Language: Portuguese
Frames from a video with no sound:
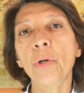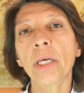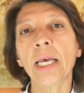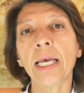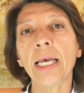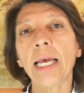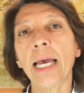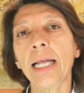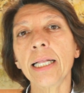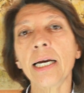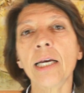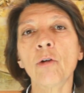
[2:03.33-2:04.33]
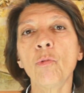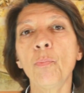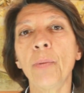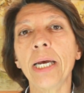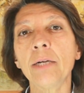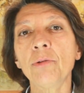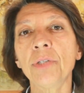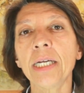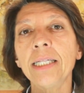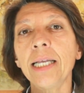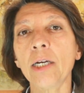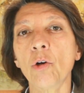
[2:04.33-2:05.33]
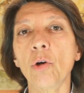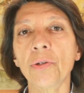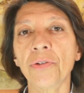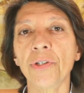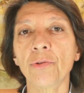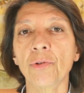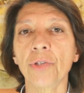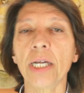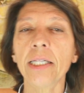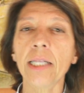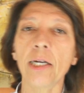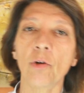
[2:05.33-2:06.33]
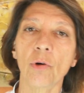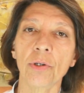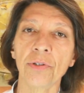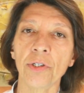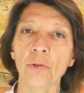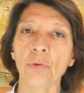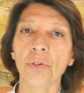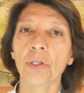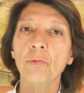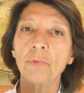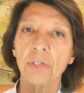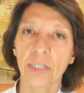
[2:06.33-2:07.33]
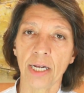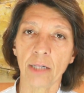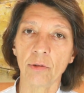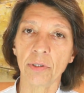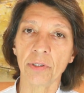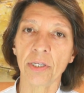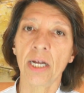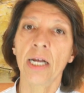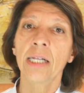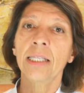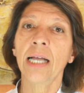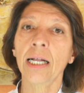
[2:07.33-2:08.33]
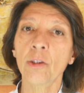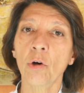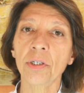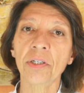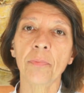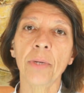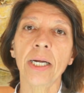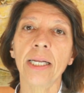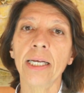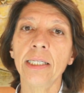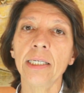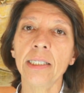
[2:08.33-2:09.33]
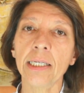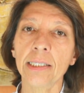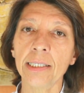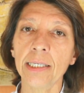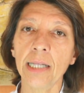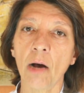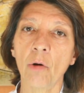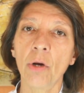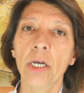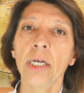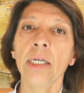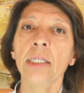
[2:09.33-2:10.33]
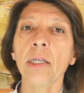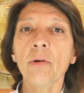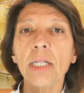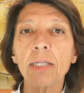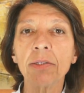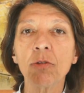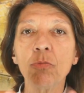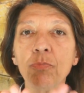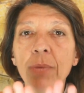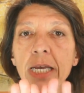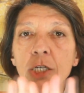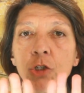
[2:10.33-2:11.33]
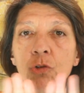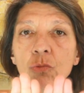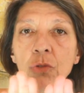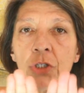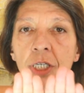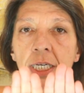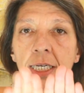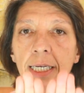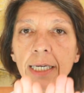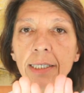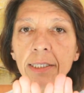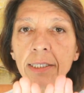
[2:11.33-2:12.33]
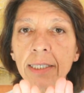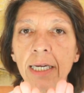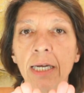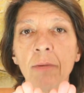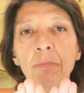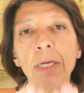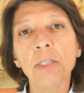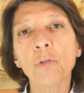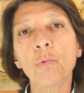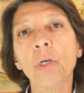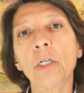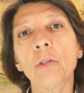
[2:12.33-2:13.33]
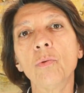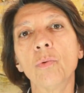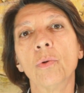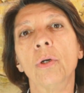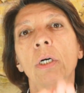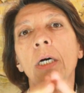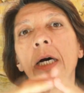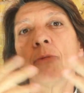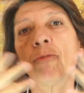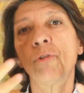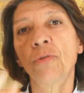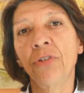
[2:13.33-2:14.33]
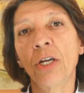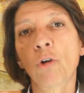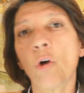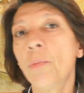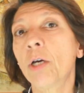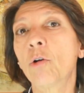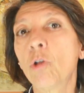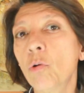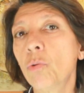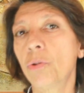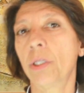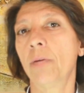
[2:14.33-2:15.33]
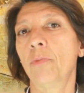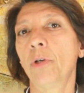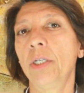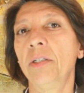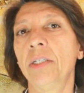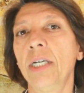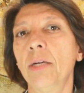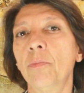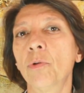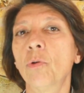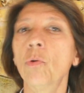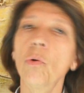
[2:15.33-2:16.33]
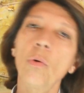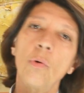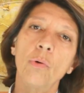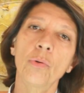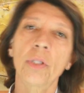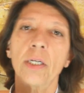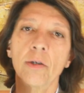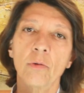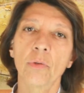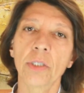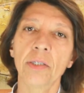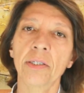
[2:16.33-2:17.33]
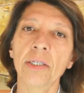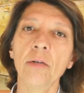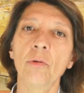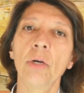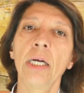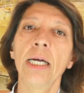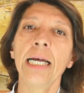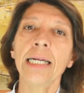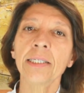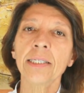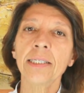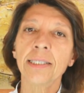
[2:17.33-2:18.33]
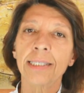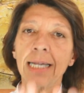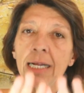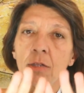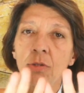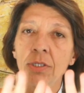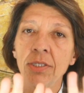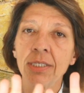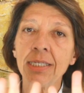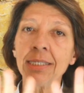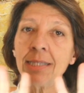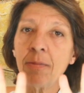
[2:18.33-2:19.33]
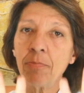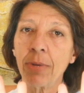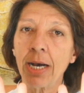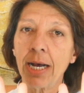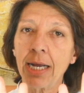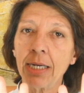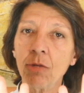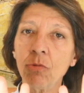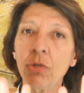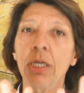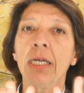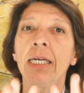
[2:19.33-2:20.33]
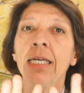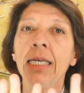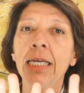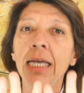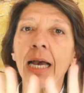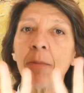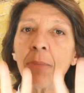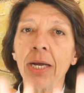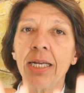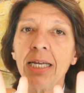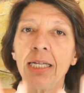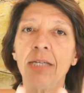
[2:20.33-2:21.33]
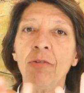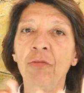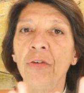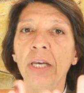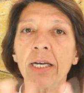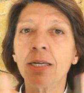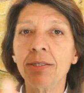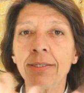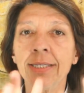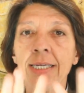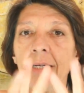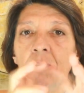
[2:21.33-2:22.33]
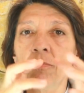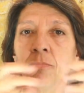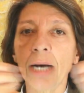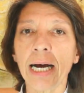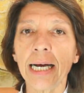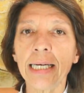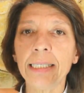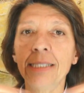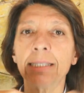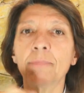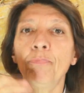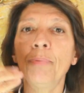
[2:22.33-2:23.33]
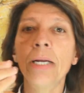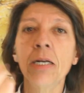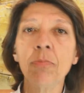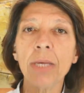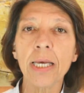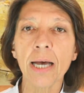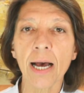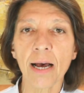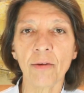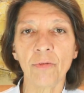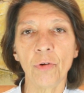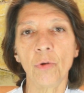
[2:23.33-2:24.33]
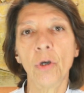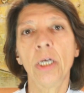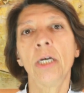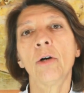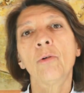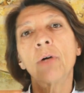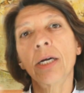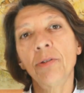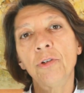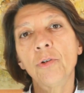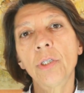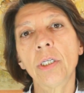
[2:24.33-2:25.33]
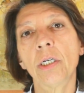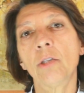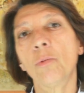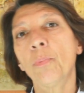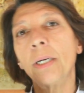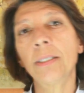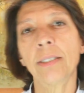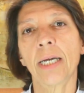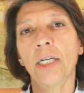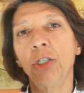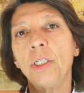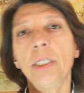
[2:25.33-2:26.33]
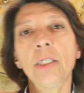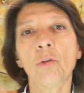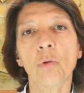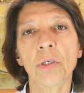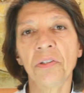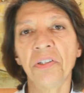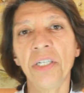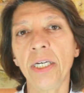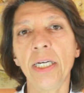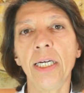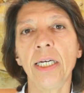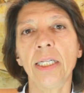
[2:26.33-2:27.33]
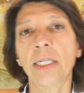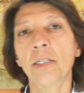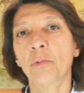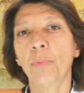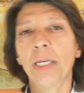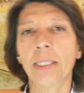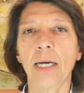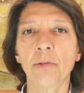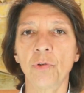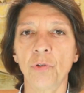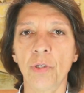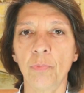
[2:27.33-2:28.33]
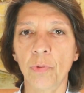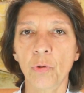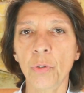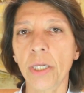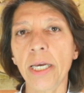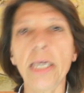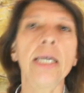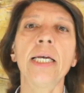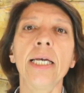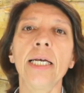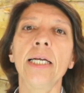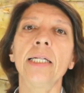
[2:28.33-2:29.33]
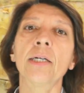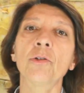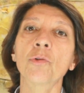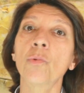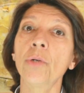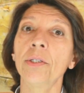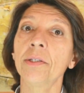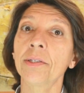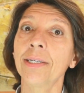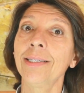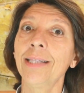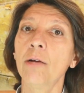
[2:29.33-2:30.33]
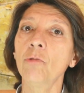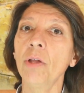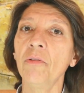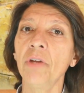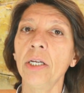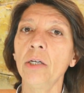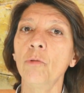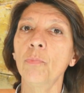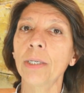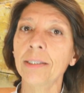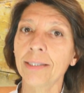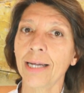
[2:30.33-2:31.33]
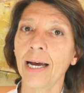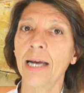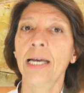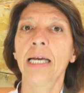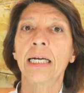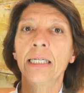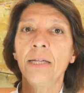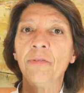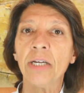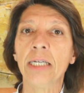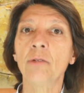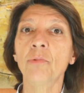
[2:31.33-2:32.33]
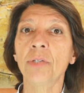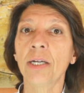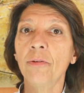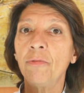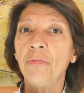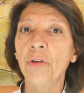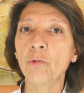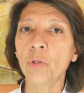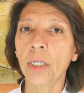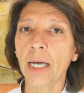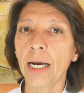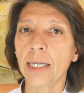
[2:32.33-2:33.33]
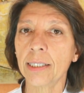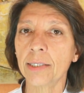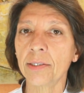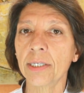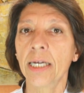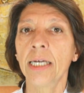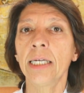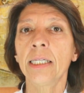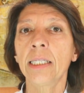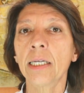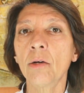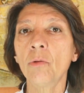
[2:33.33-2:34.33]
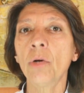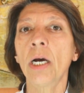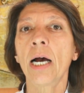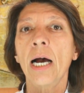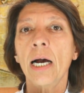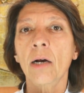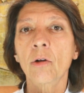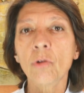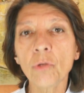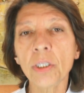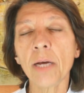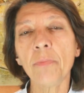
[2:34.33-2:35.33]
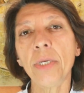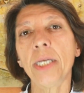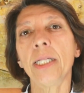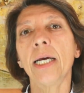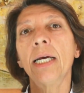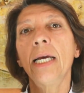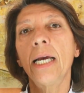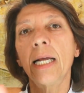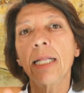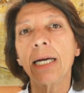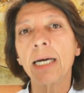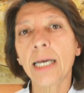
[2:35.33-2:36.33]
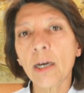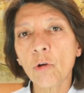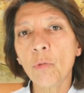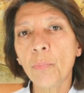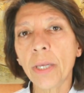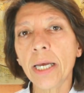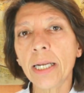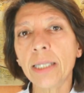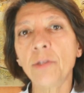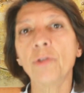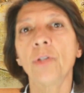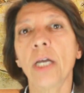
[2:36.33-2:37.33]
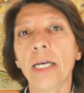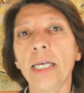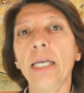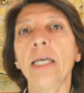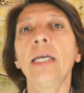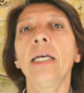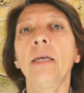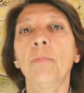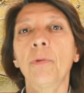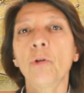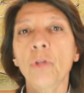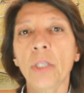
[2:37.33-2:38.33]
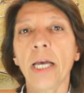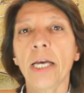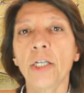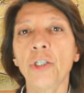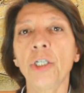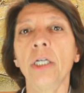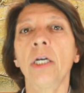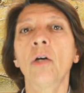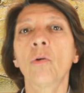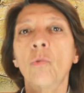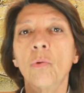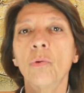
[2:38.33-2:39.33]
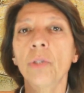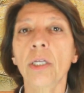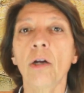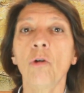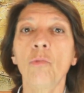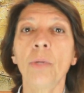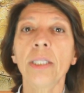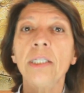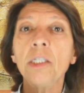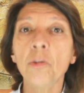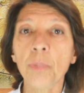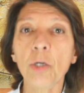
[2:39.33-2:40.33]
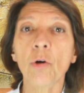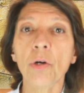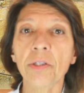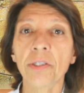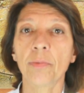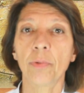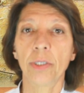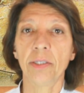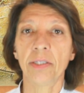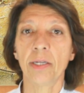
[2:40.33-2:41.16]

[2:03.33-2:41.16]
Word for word: porque ela recupera os enterócitos. Enterócitos são células da nossa parede intestinal. Então elas são bem juntinhas. Mas quando você come glúten, por exemplo, ou outra condição, essas células se separam e a parede fica assim mais permeável, ocasionando passagem de toxinas, pedaços de proteínas, coisas que não deveriam passar e deveriam ser filtradas. Então, a glutamina, ela recupera isso daí e protege contra uma disbiose, por